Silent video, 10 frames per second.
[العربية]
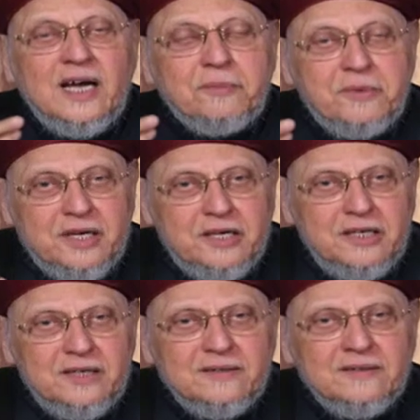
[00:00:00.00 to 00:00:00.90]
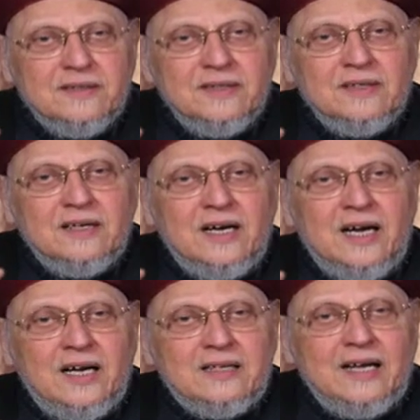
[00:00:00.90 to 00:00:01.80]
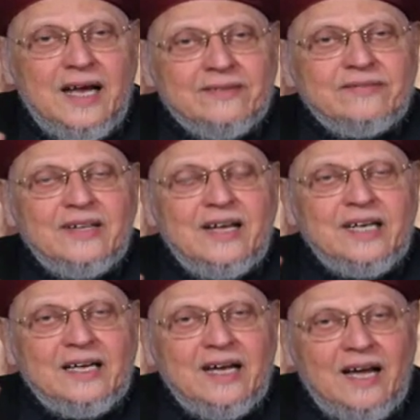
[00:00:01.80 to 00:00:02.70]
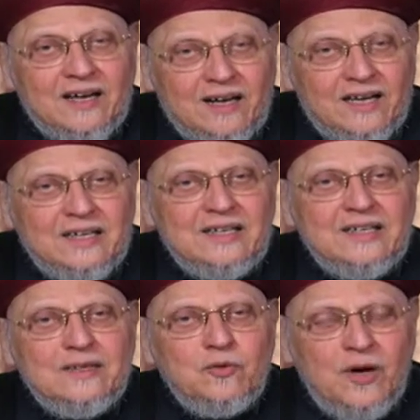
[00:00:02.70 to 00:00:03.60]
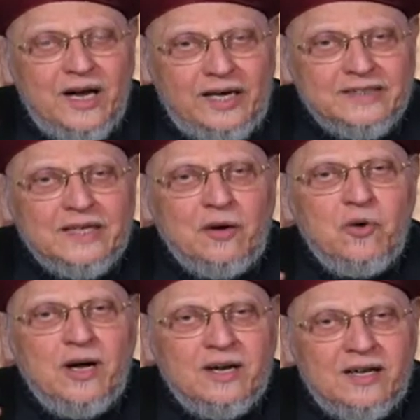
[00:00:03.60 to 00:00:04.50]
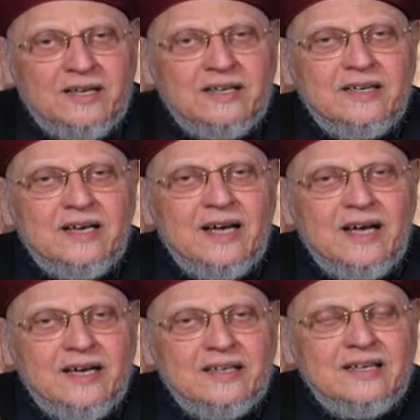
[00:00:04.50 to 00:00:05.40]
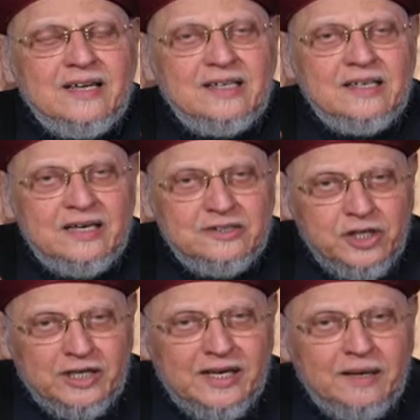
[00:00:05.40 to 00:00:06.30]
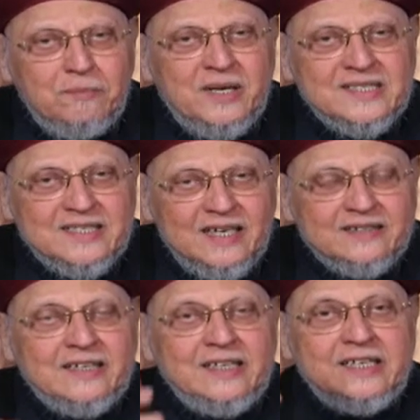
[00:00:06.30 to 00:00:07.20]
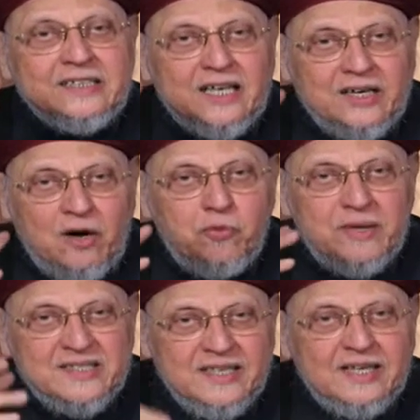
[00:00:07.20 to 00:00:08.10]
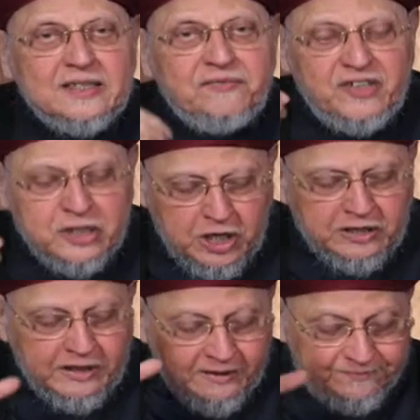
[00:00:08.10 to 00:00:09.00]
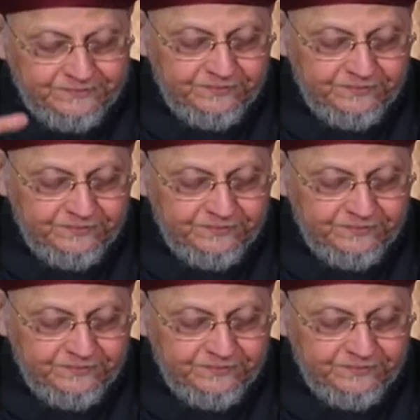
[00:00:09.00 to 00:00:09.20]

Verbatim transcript: أخبرني عن أدنى يعني أقل واحد أو أقل أهل الجنة منزلة عندك أو منزلة في الجنة